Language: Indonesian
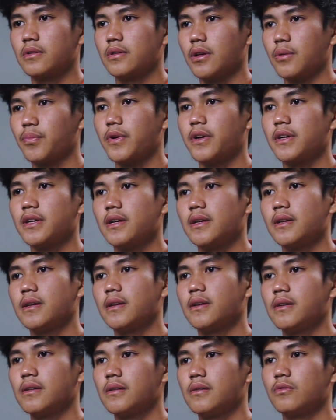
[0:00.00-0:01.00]

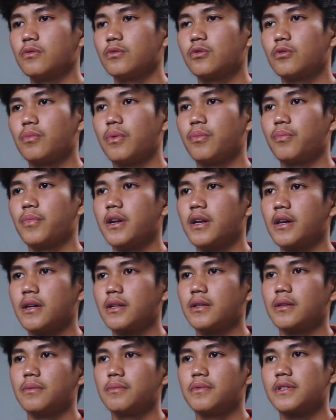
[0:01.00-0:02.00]
dipanggil untuk
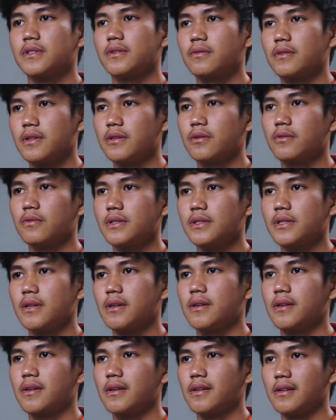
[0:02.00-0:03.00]
membela tim nasional Indonesia.